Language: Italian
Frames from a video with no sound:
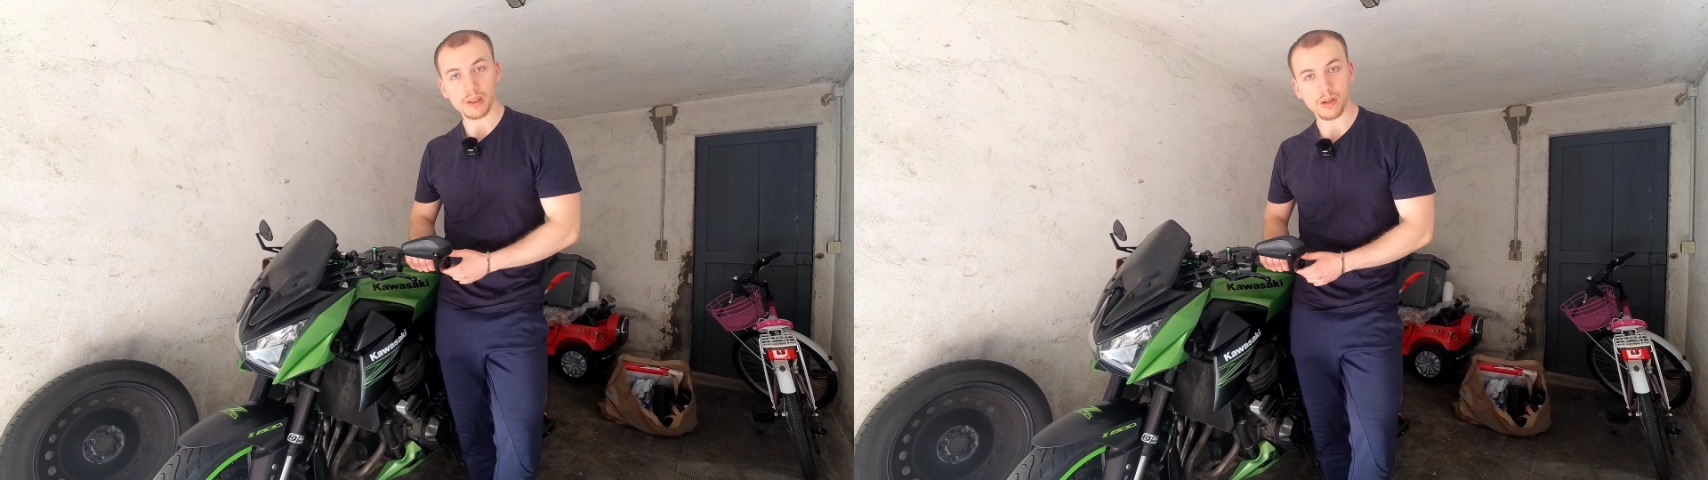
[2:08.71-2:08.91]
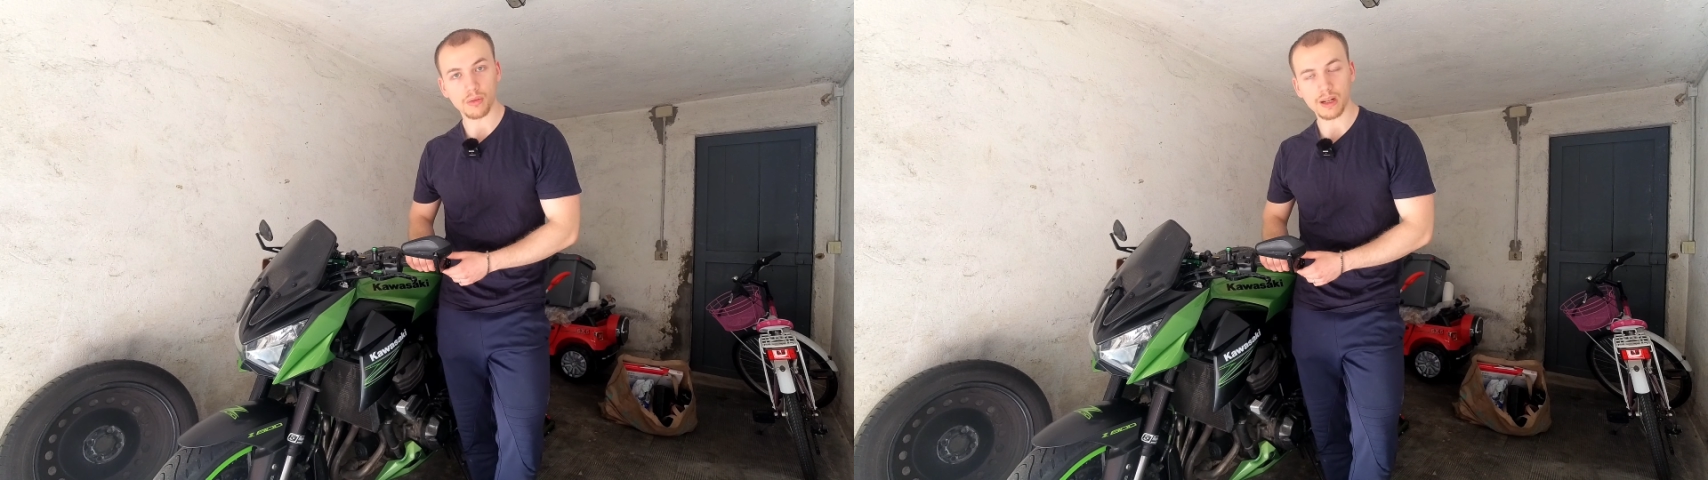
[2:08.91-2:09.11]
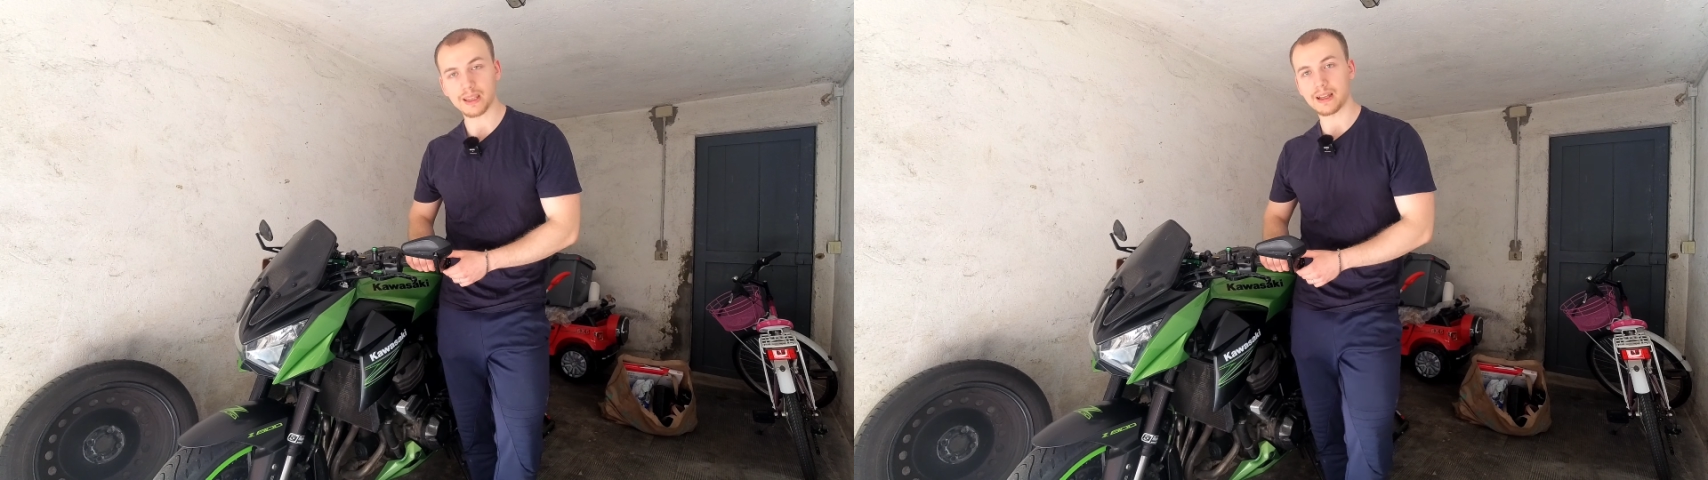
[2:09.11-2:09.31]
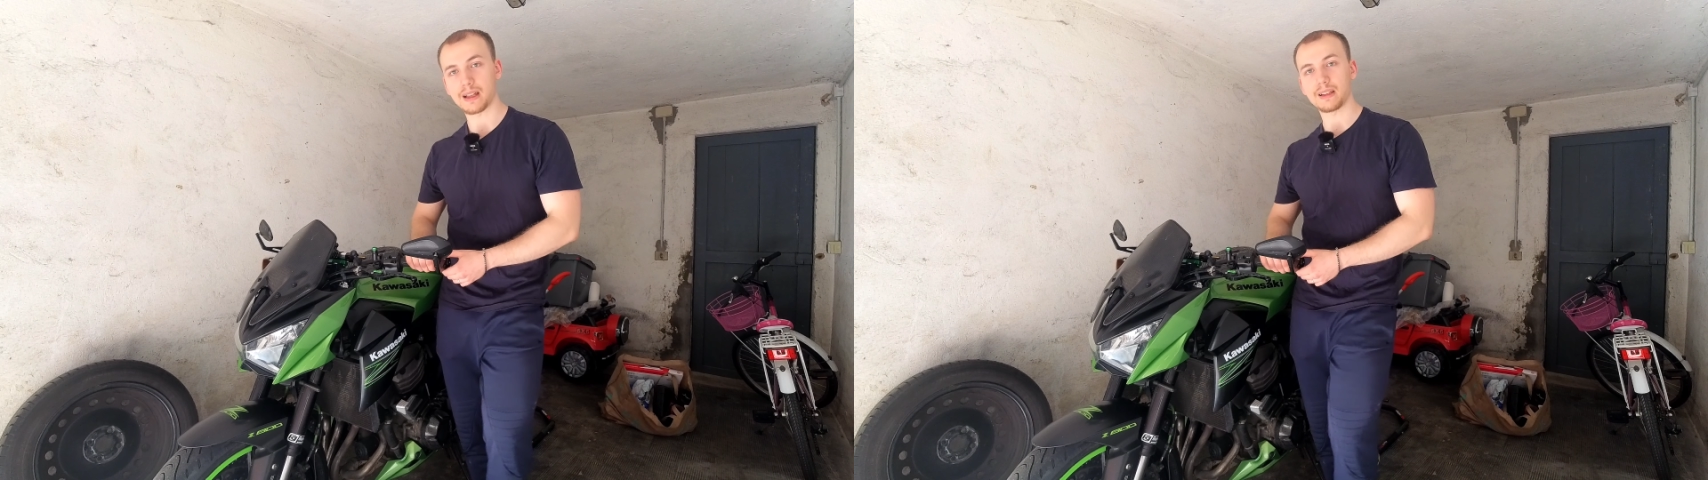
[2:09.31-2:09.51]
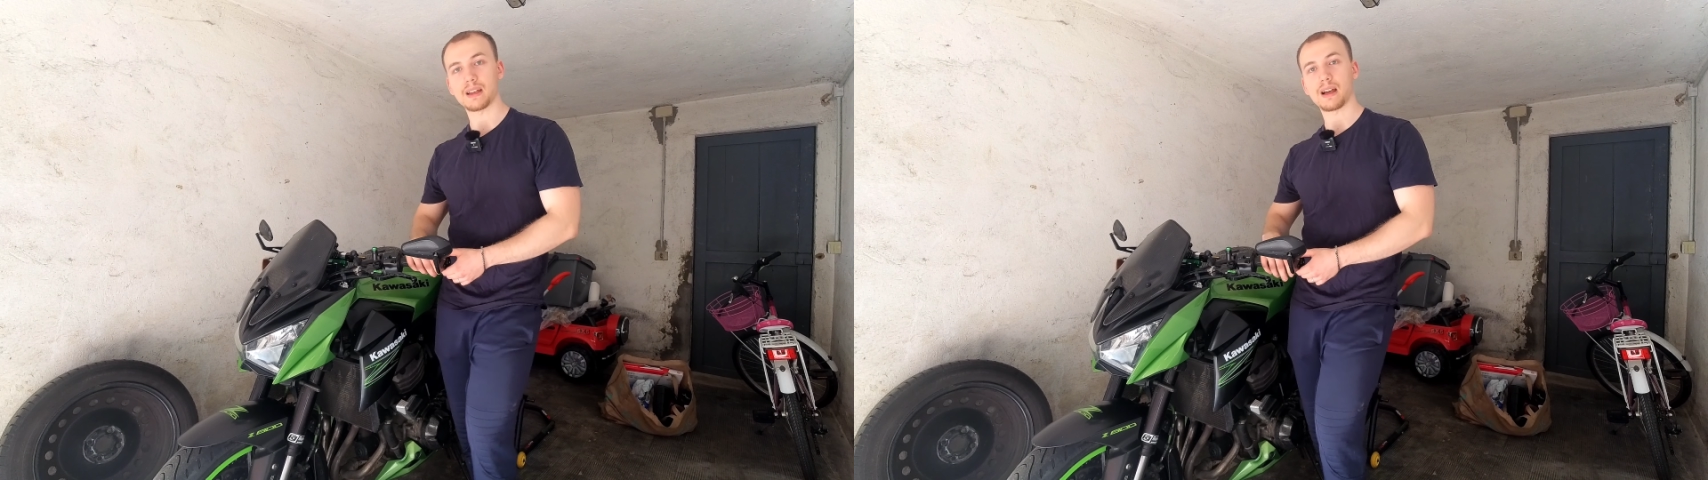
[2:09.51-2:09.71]
piccolo
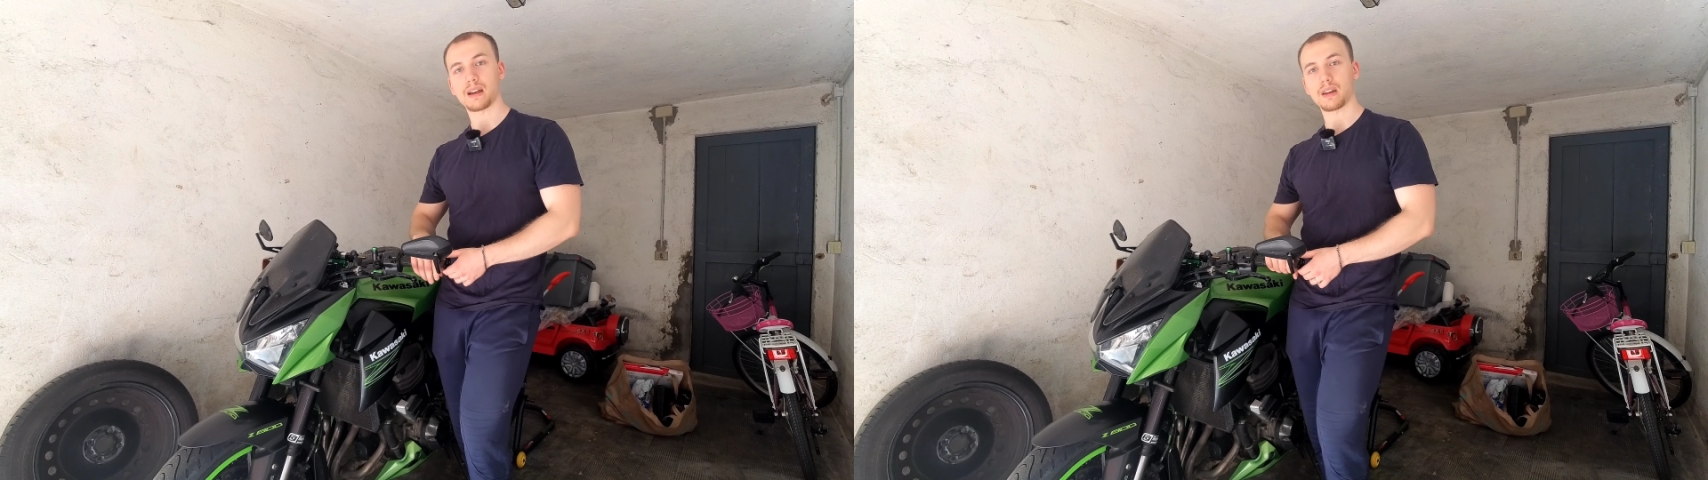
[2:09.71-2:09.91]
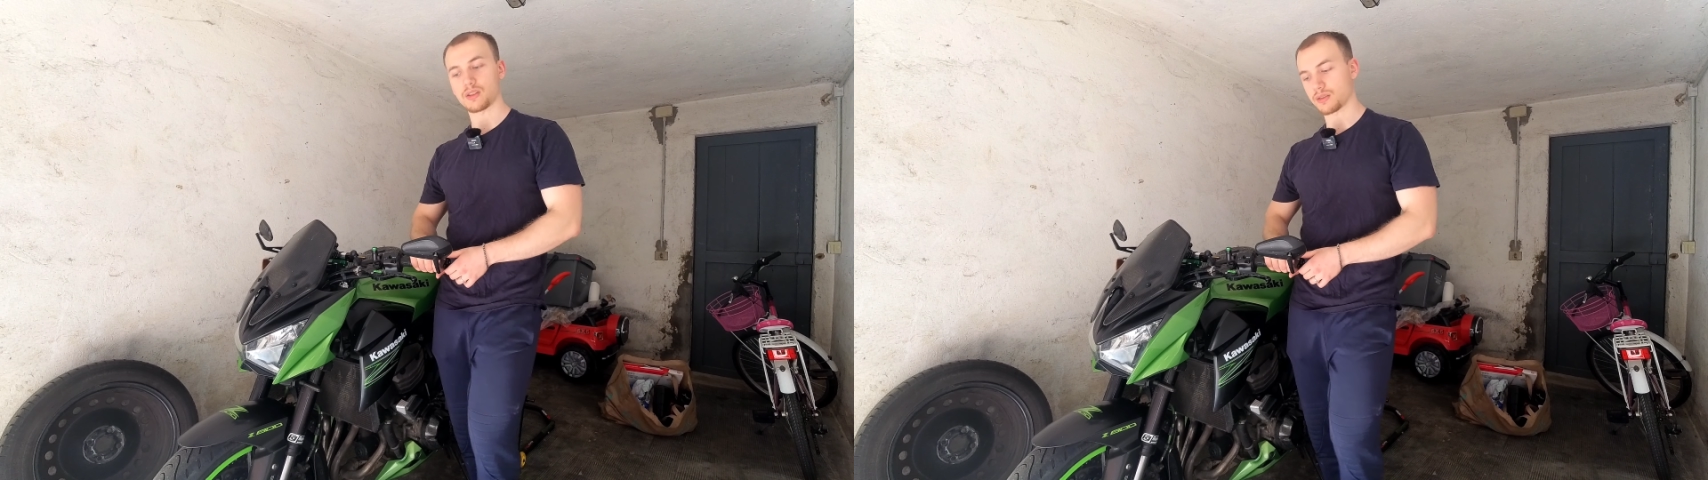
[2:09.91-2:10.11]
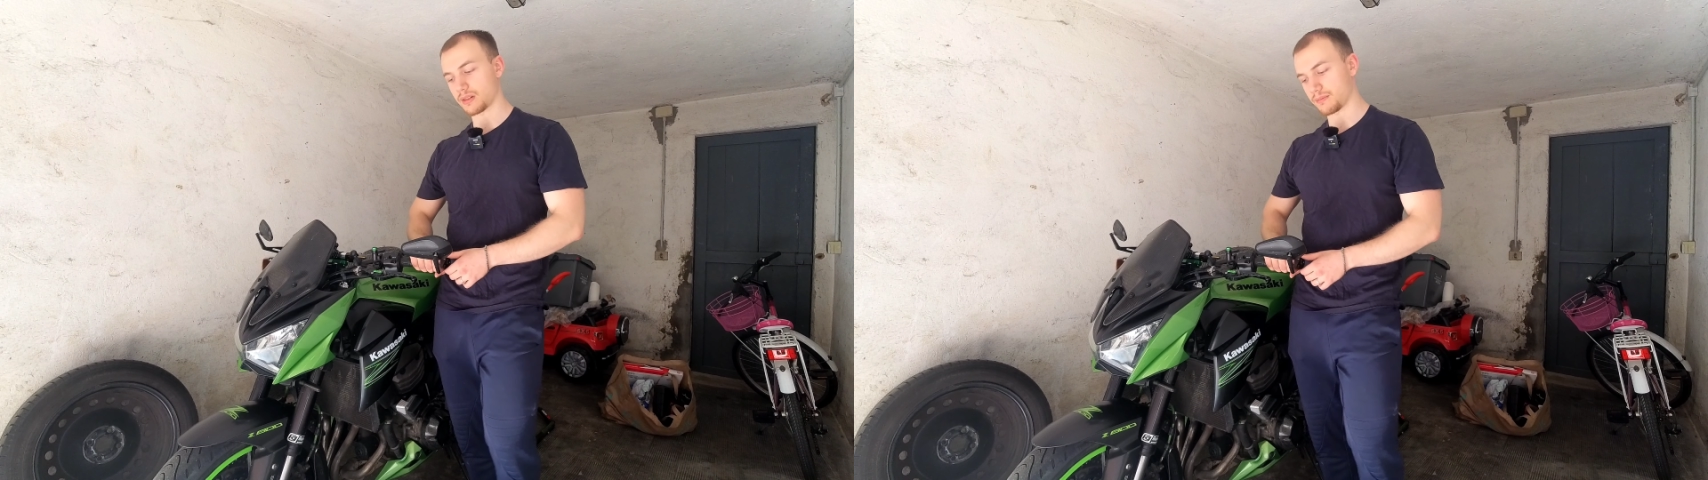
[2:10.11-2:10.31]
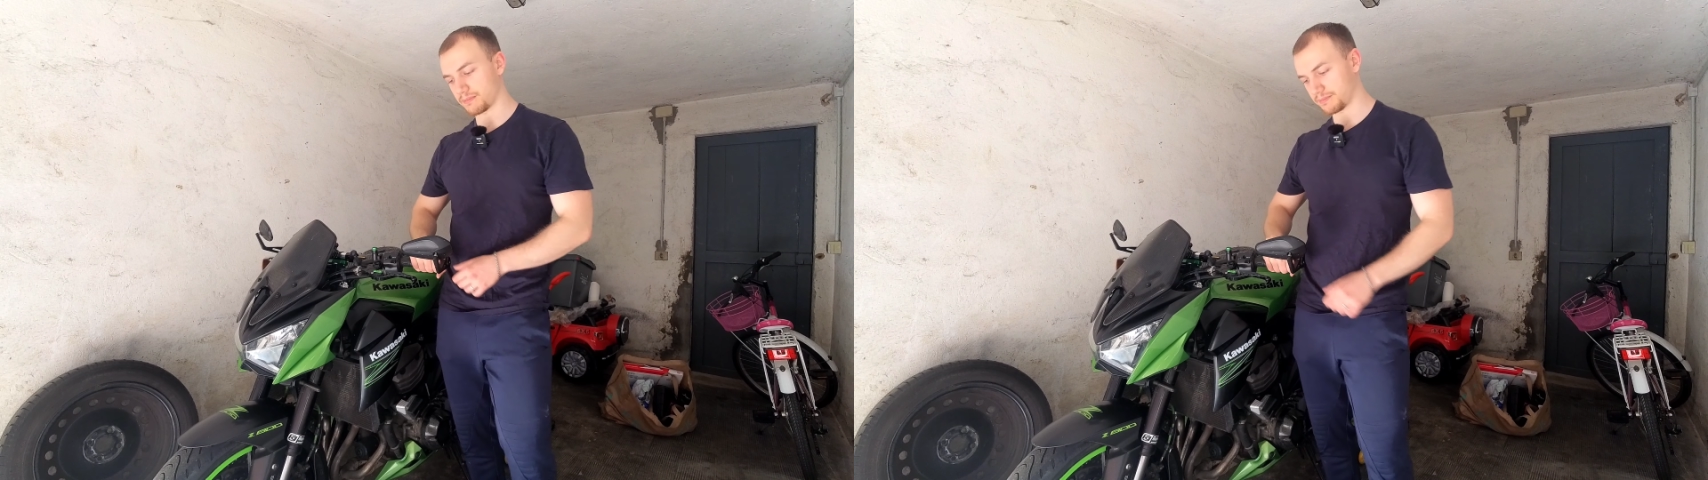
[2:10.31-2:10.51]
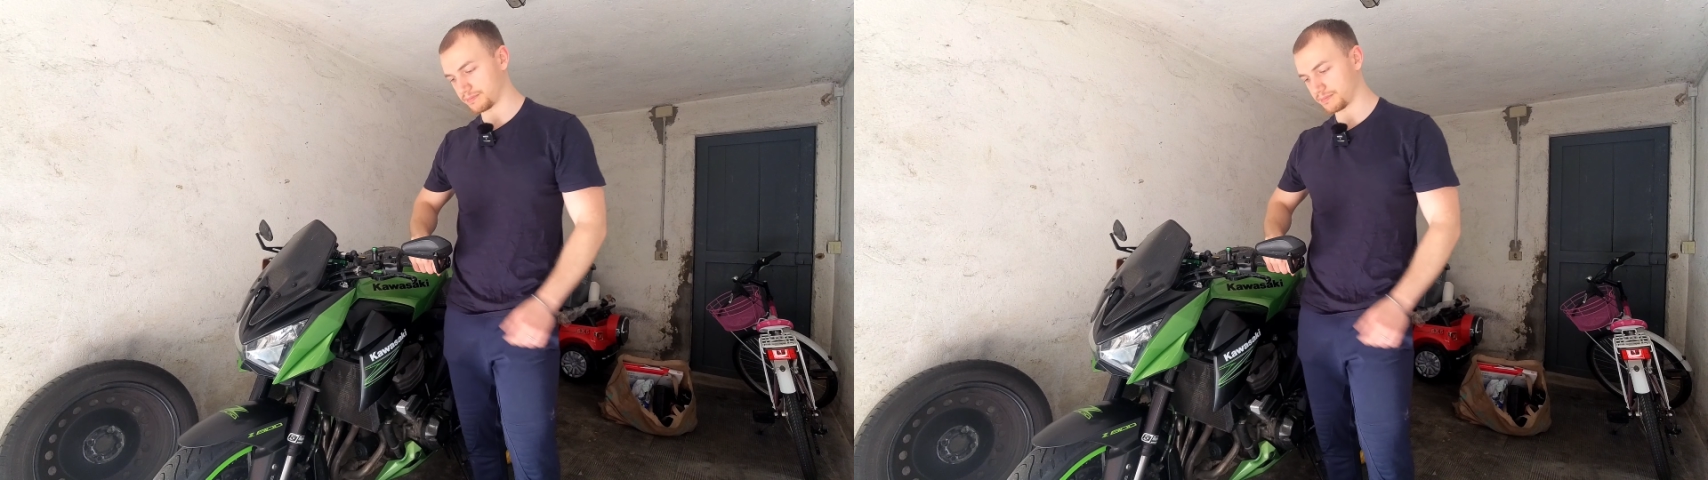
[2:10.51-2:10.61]
canale a crescere.